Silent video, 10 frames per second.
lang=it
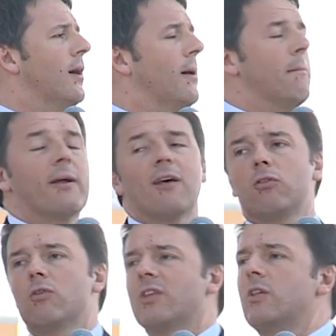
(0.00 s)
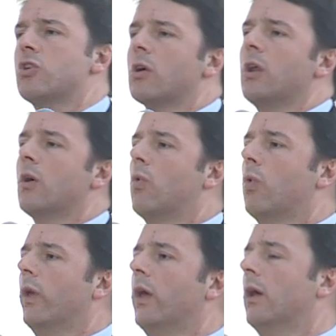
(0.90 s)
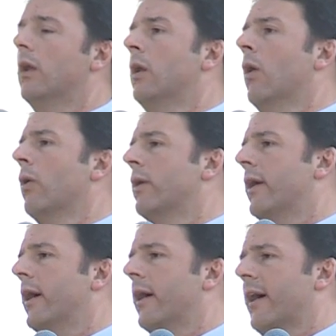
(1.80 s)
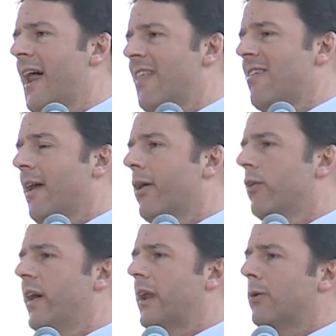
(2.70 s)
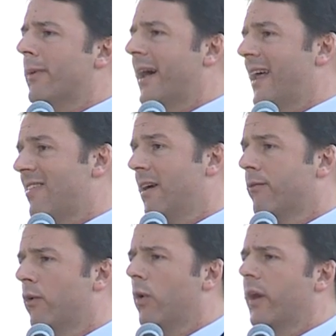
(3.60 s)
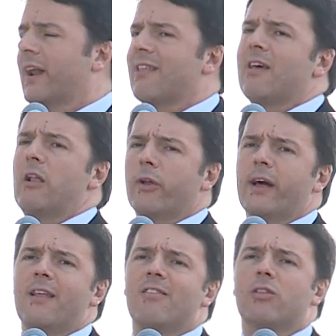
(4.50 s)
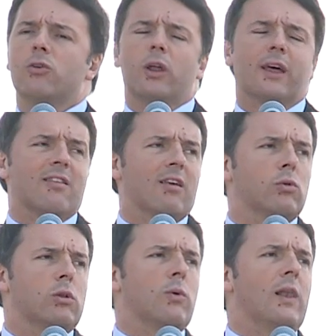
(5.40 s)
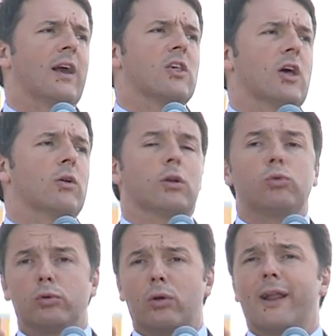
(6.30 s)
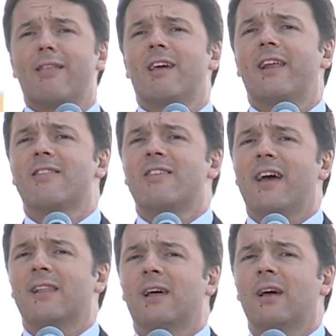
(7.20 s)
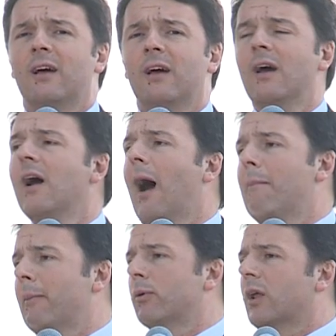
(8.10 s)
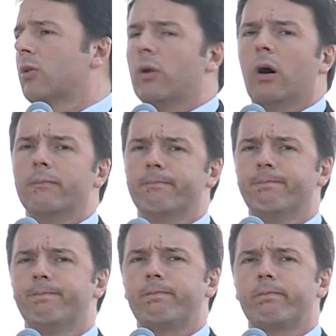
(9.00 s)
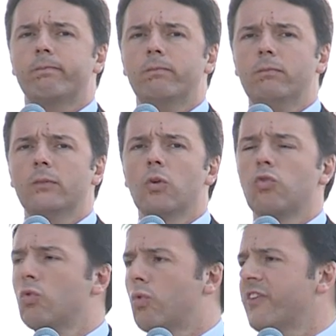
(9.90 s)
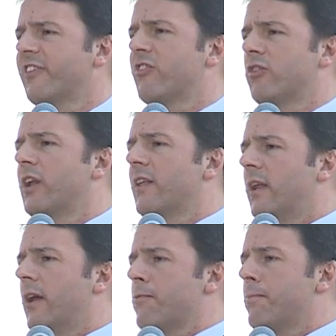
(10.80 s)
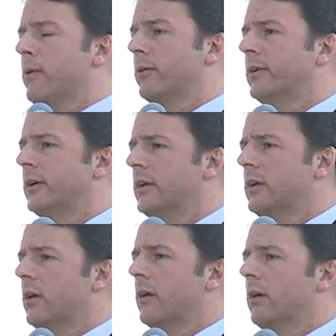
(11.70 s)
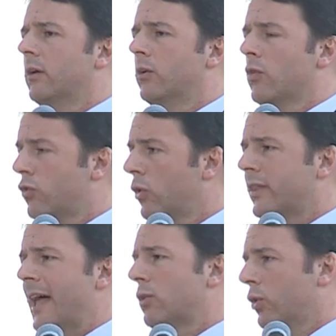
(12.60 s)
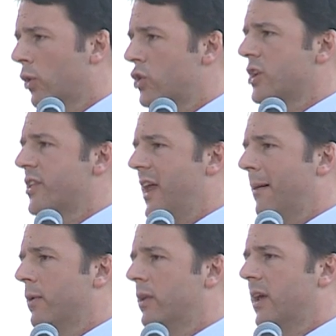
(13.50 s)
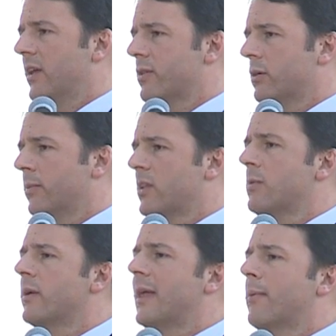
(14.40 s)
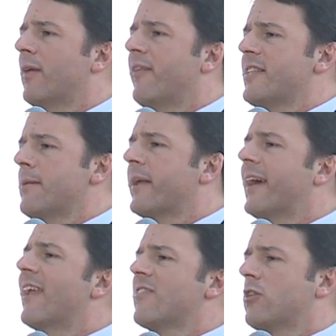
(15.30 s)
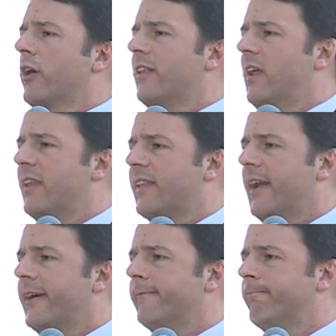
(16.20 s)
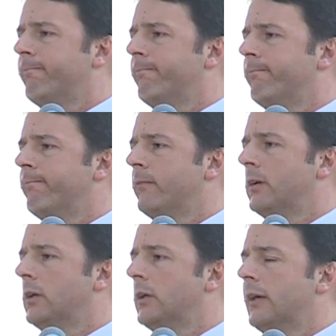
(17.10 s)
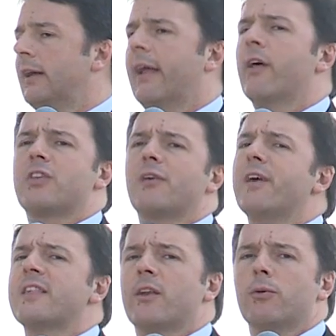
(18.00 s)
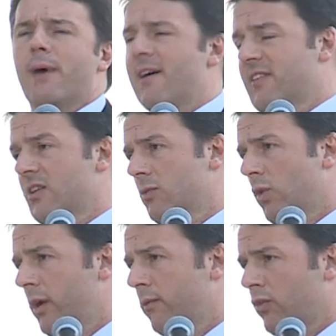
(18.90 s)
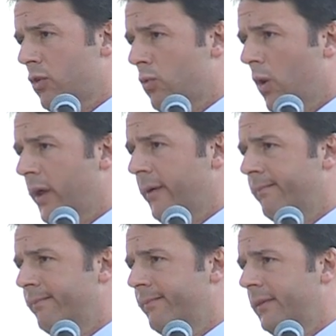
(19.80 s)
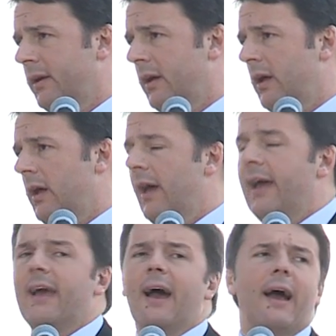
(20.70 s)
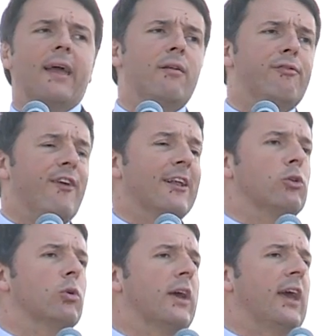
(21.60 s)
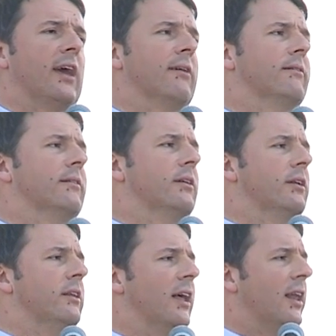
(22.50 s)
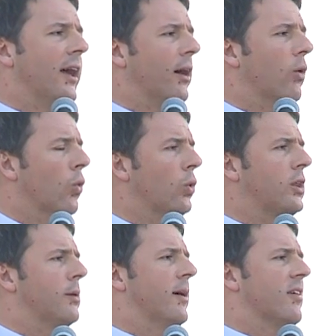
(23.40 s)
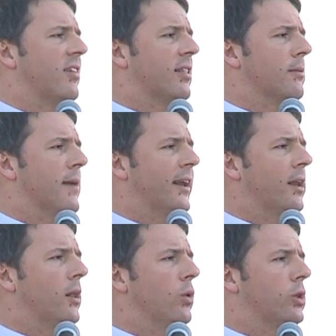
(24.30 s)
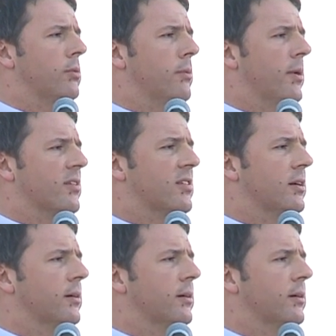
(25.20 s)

però sono stati giorni in cui non grazie al governo, ma grazie a voi, grazie agli organizzatori, grazie a tutti quelli che ci hanno creduto, grazie alle aziende, abbiamo detto no, su questa storia dell'Expo non soltanto ci tiriamo indietro, ma ci mettiamo la faccia perché è la storia dell'Italia. La vostra faccia non basta, ci vuole il vostro cuore. E il fatto che nelle ultime settimane, negli ultimi mesi,